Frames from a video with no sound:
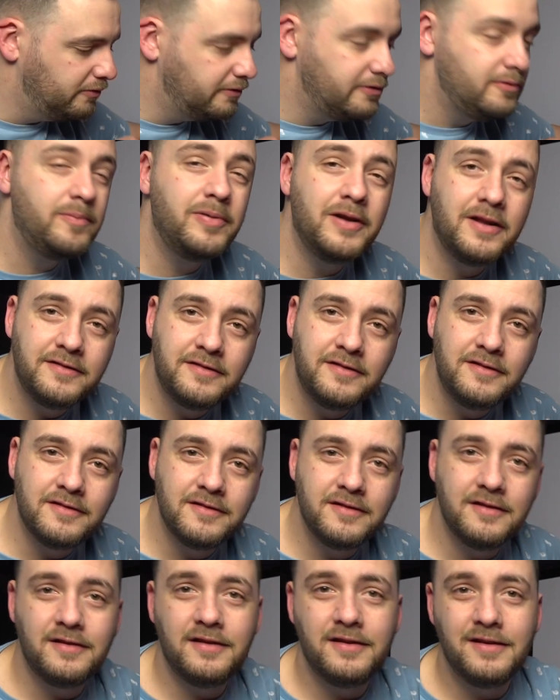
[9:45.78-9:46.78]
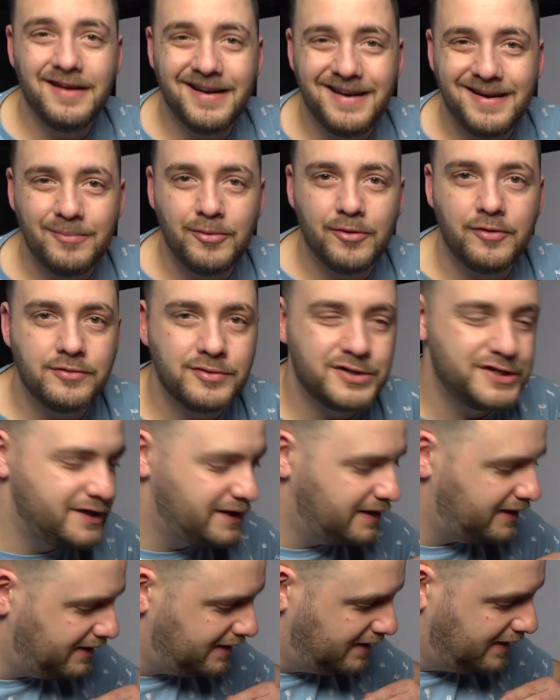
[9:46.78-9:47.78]
ou une platine CD à
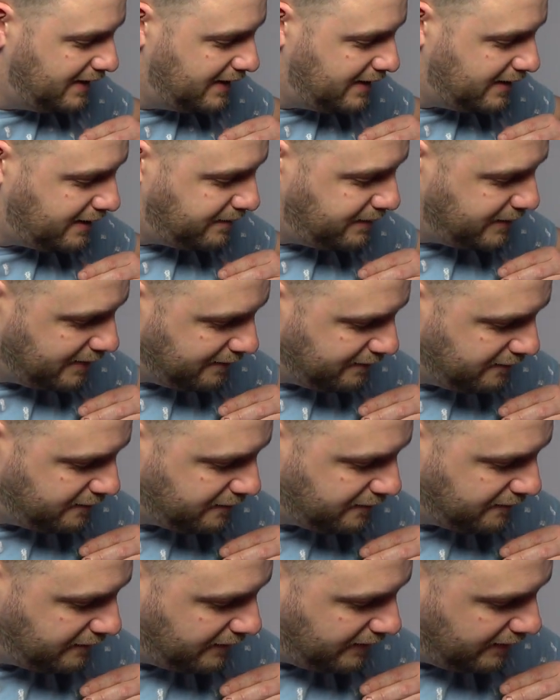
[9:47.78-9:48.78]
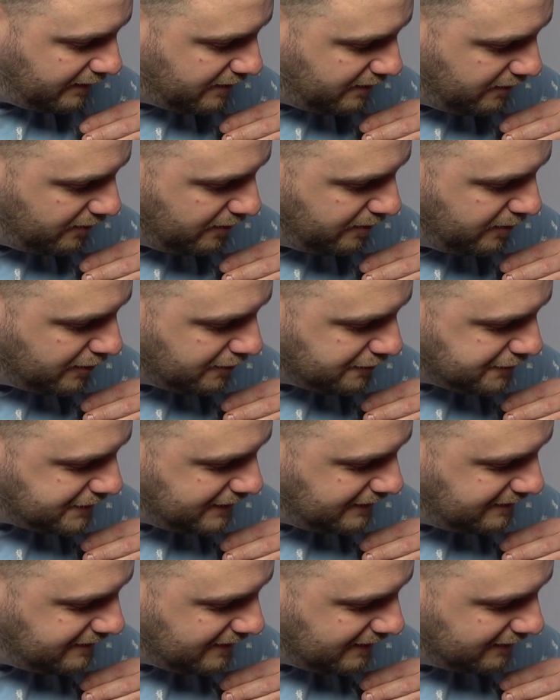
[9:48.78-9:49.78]
brancher, eh bien vous pouvez le
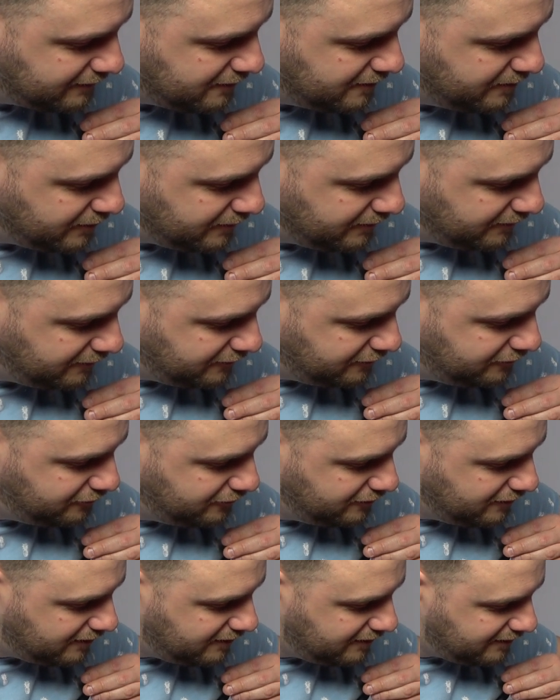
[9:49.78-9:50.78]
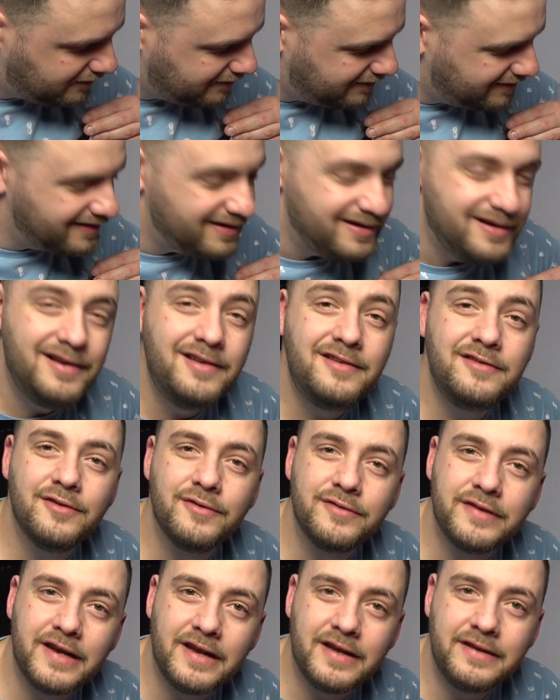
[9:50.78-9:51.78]
brancher directement sur euh, les
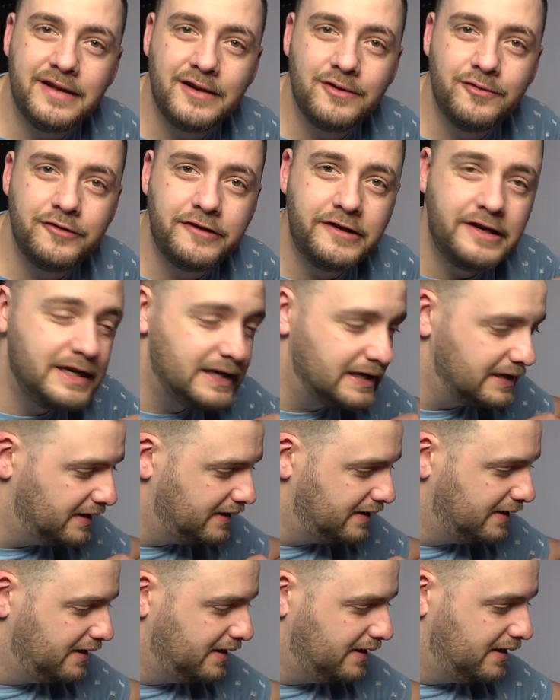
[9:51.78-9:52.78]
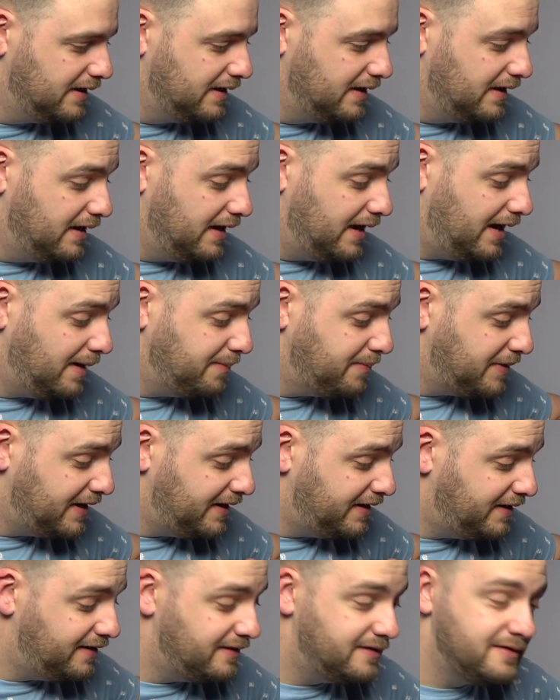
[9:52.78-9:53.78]
entrées analogiques.
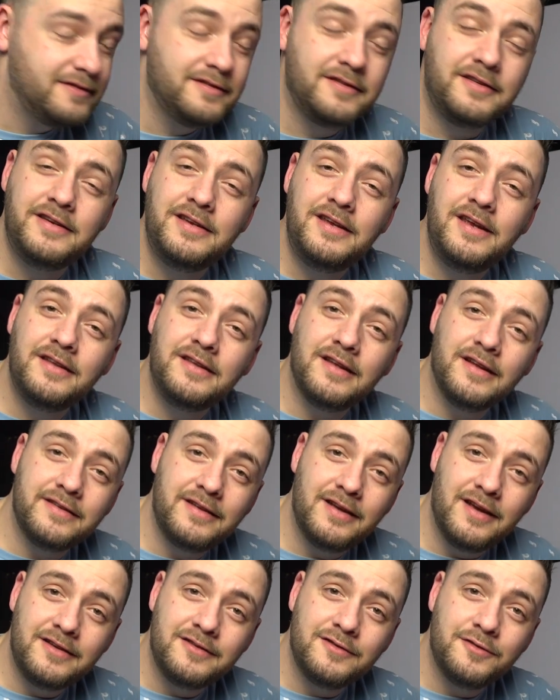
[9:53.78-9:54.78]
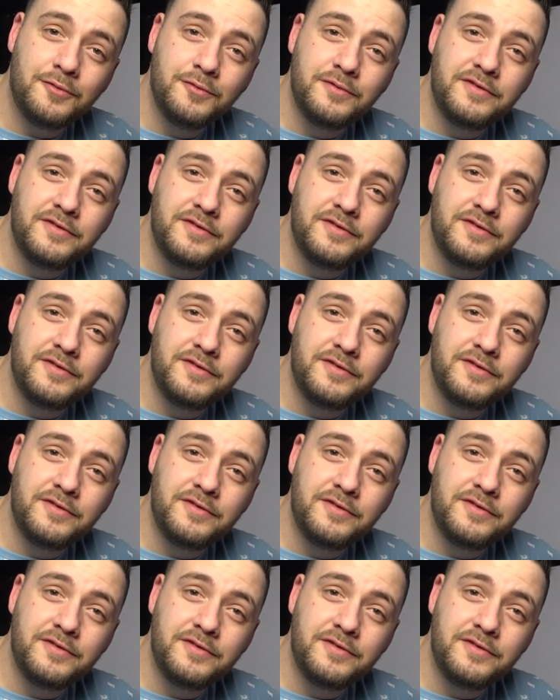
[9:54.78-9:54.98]
Après, ce qui est intéressant